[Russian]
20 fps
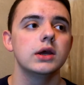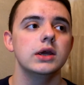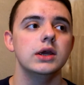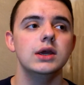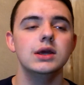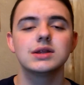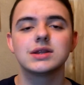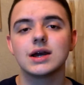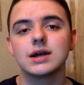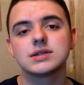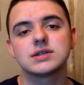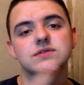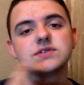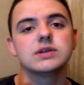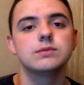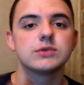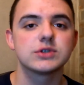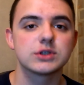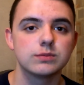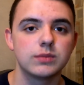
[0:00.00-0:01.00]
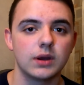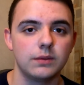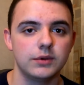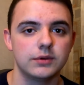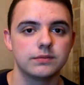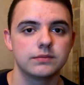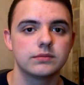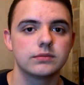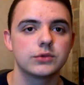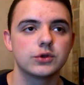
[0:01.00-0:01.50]
И так со всеми зубами.
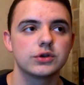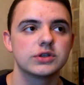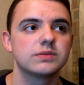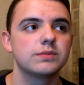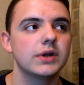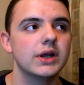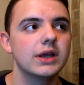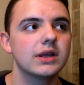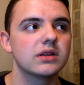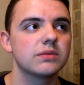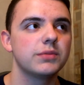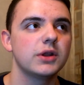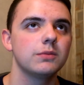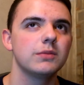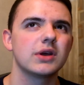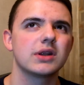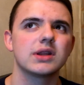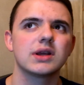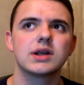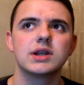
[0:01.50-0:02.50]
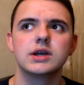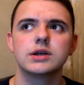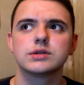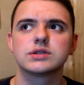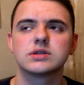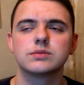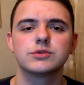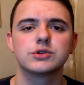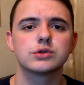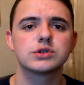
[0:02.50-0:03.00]
То есть брекеты примерно
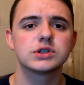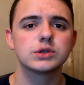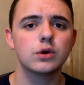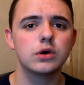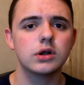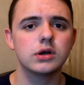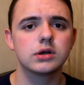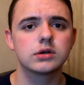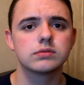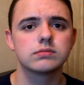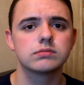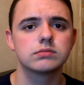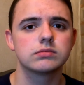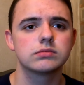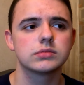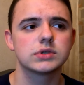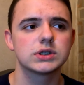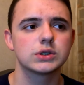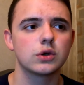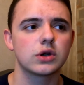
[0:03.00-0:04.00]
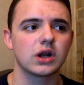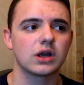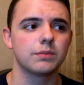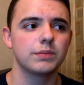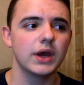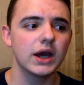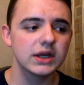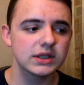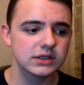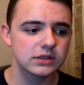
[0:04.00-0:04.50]
клеятся минут 40,
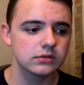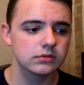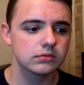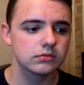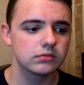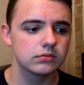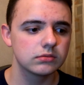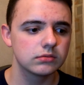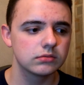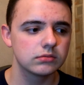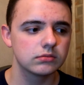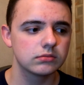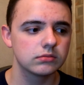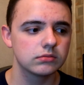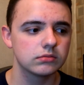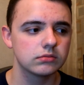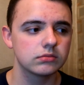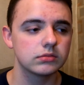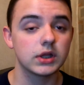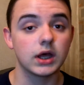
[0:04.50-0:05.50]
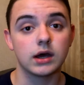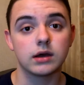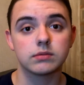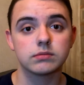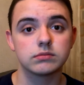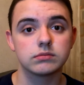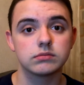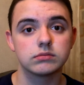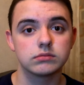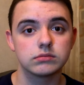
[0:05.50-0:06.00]
45, да,
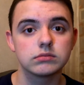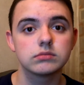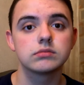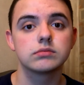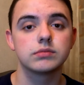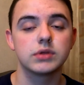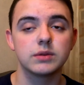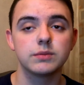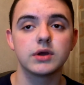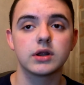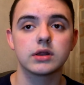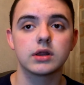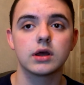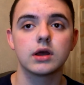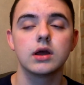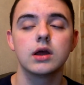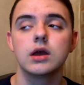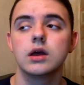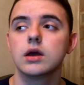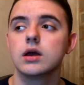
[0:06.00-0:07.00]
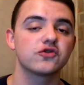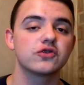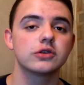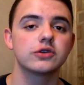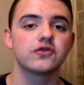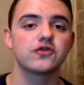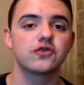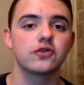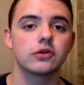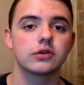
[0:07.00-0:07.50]
примерно. Что
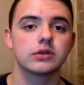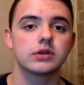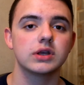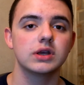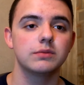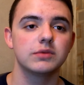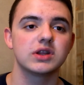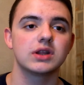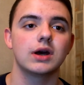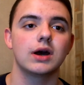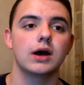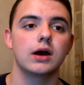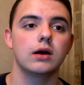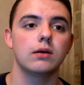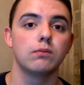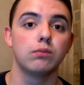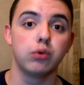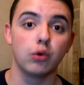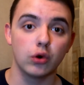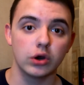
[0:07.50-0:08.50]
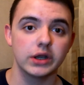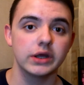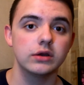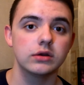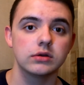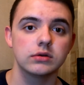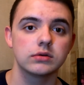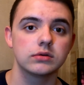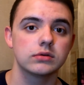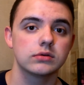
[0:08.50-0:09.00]
насчет именно
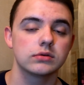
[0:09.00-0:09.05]
боли?